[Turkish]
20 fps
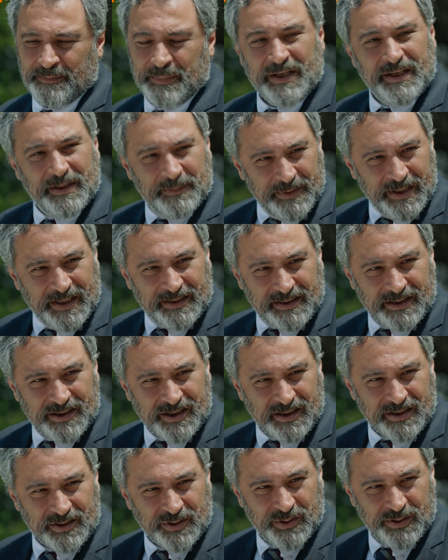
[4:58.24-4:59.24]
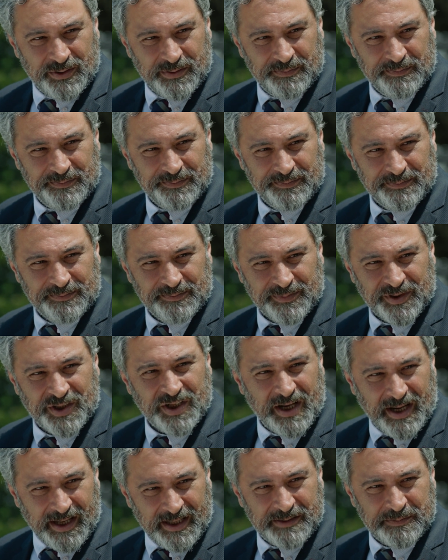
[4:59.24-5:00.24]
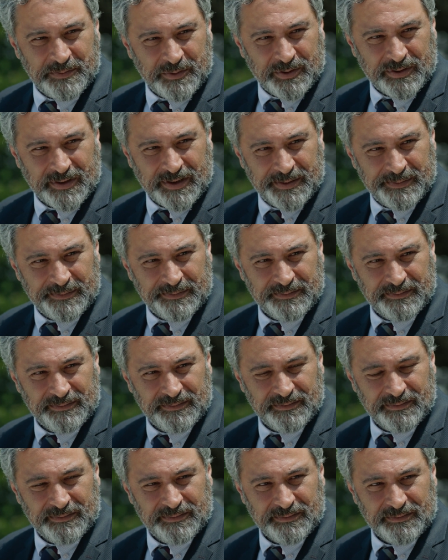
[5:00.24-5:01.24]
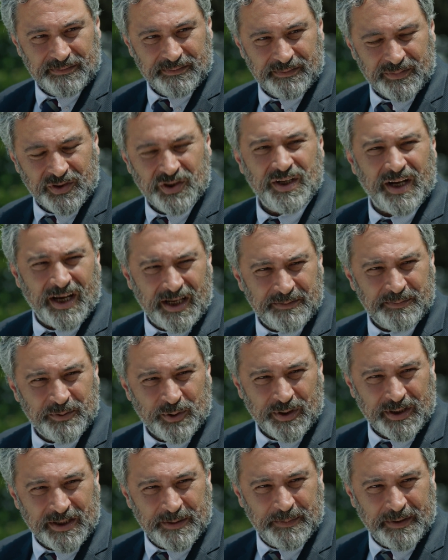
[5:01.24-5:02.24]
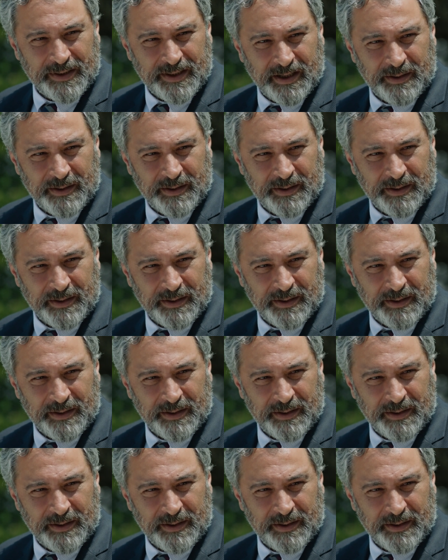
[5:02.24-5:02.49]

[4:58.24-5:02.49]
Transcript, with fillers: Ben emniyette çalışıyorum. Cinayet büroda. Cinayet büro ekipleri